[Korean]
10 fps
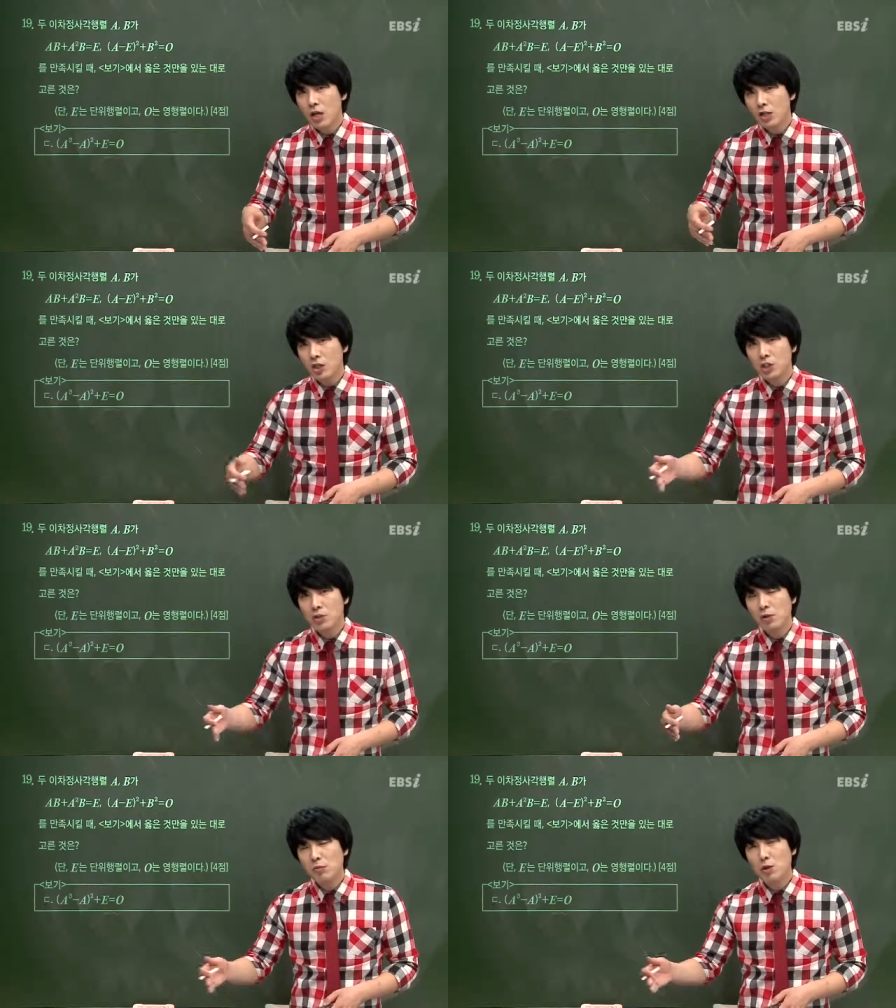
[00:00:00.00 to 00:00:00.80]

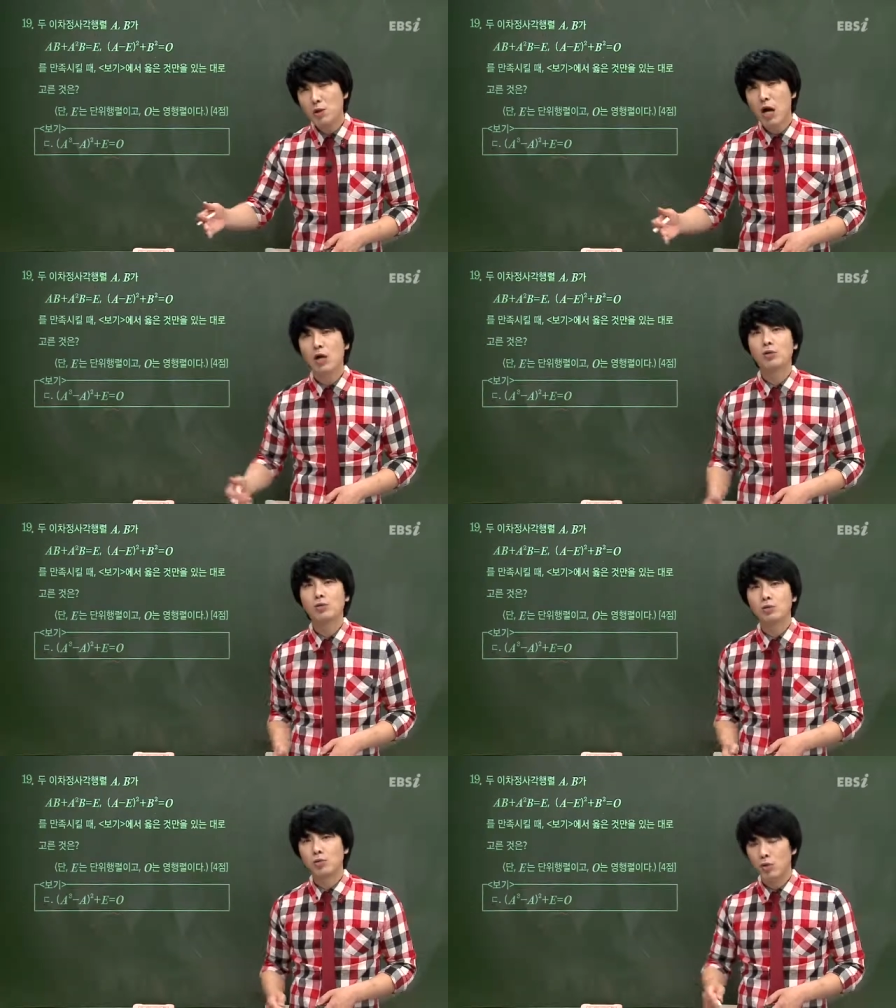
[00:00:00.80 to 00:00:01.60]
21번으로
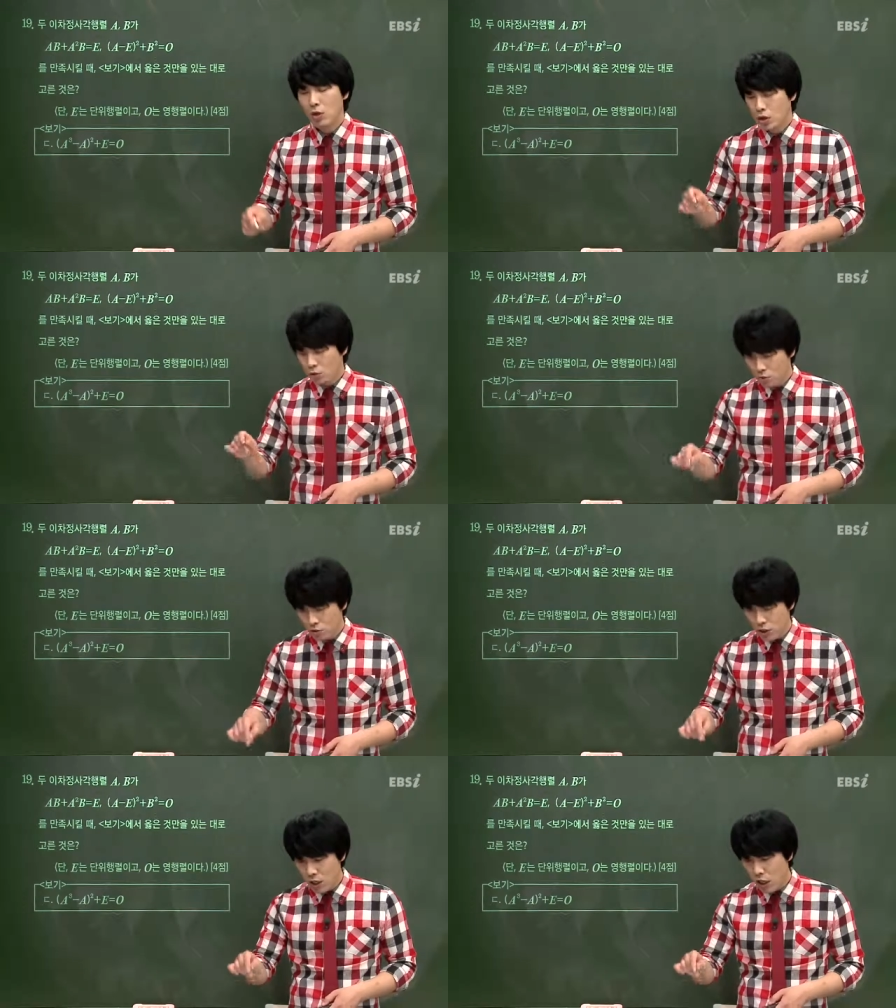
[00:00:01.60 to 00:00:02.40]
가까워질수록 그걸
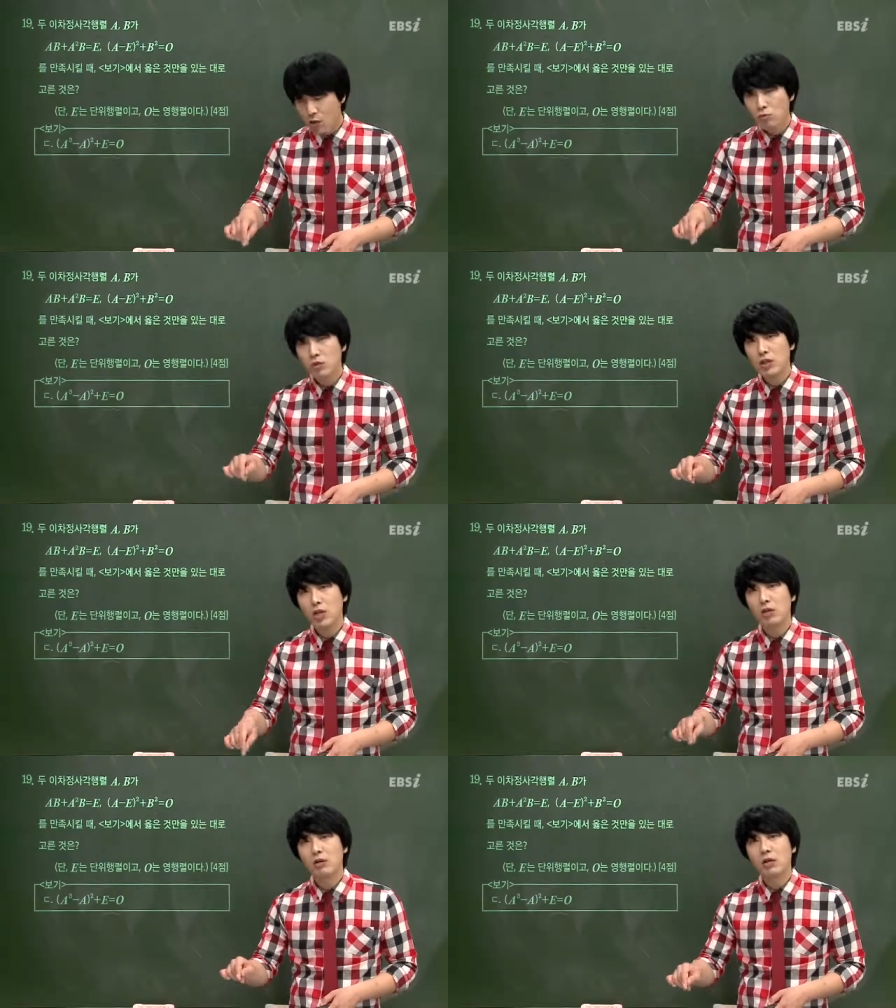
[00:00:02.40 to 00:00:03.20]
자꾸
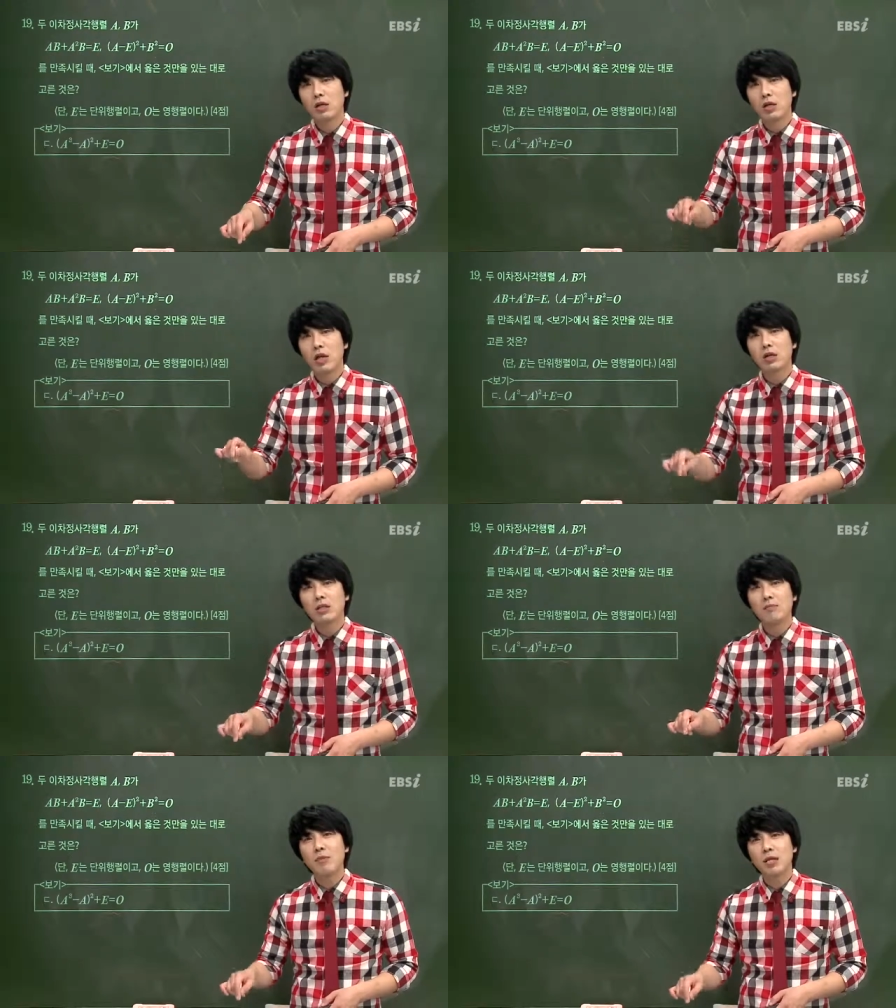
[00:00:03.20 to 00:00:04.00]
그냥
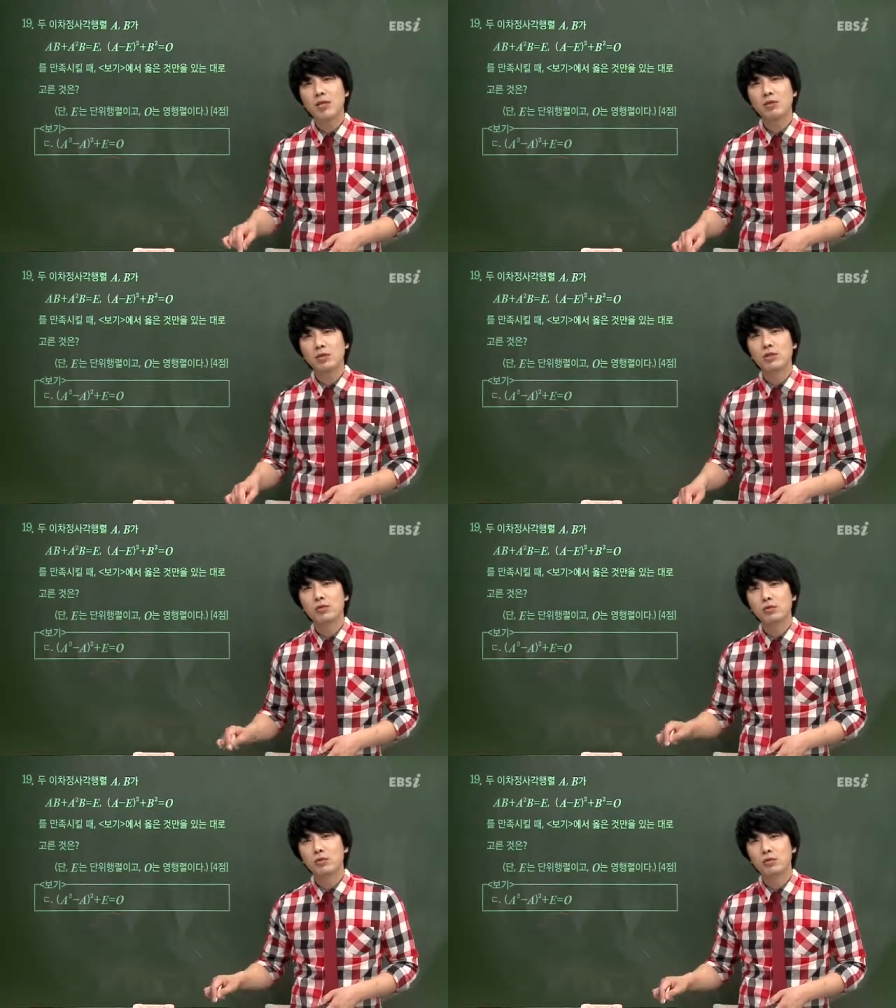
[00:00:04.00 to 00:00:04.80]
계산만 길어지는
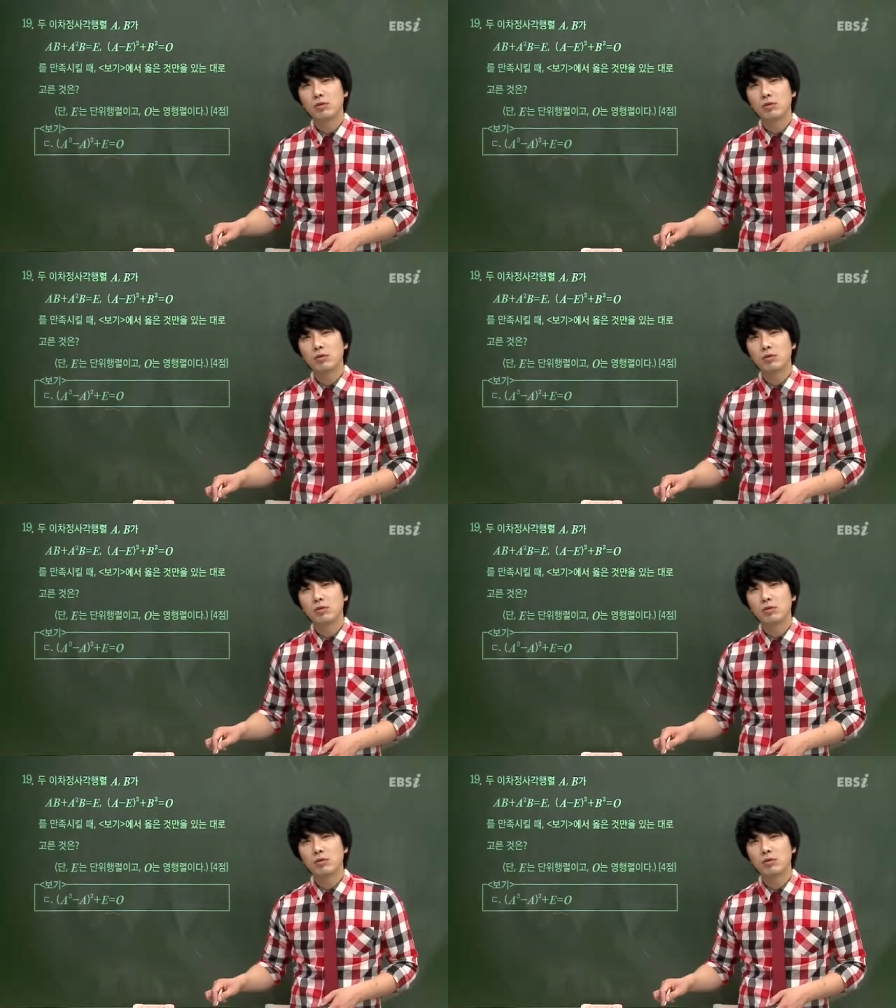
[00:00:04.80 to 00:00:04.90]
거죠.